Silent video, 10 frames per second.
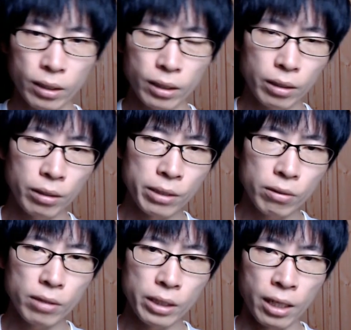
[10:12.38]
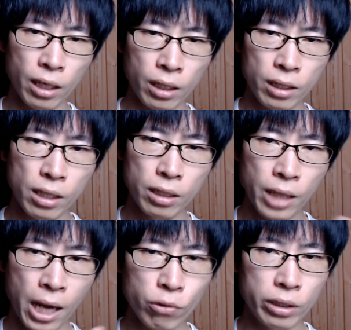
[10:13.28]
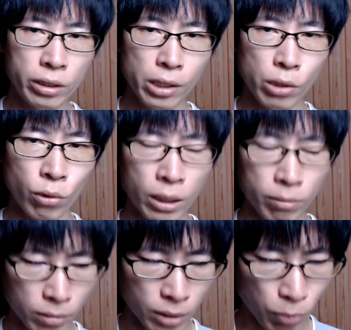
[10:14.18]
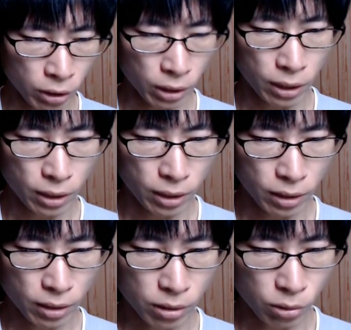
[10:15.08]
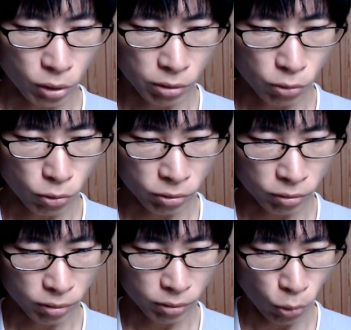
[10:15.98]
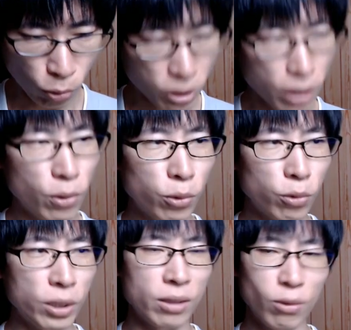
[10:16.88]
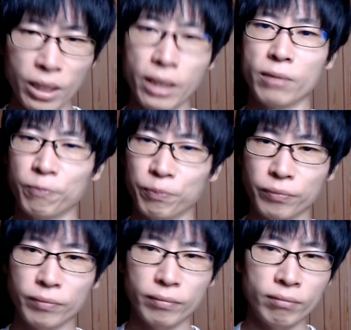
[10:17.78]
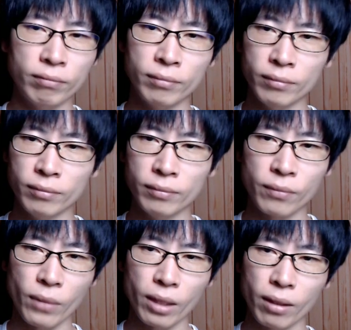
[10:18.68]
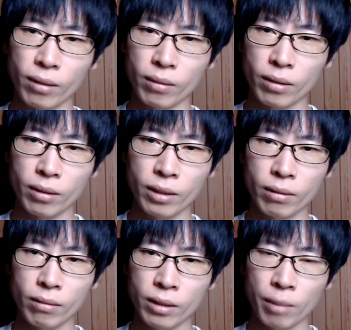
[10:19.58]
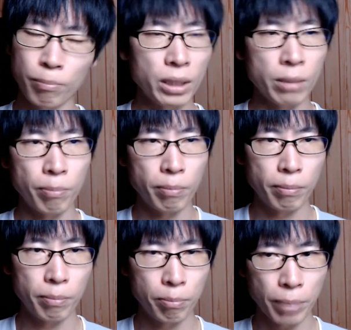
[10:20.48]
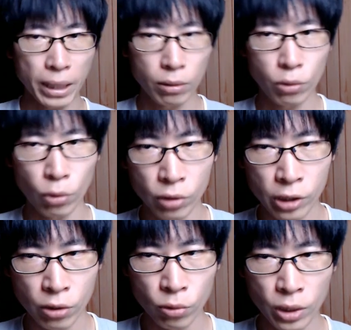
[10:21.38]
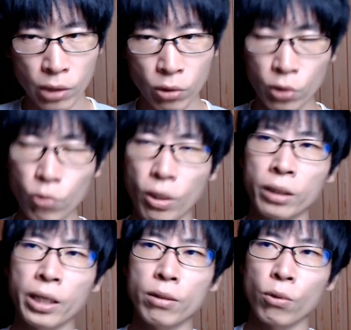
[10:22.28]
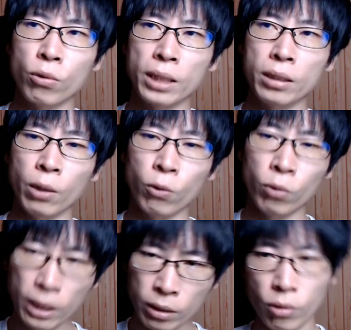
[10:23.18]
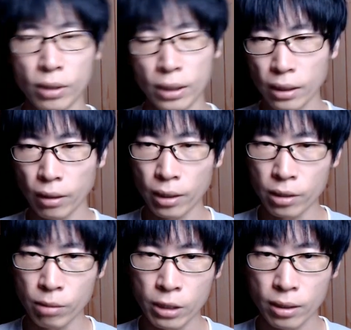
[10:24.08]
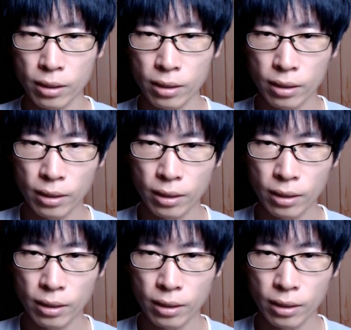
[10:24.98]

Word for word: 寝すぎて体がだるいっていうのは、やっぱり、それはすごく当然のことですよね。うん。やっぱり、パッと起床できる人は健康なんだろうなと感じます。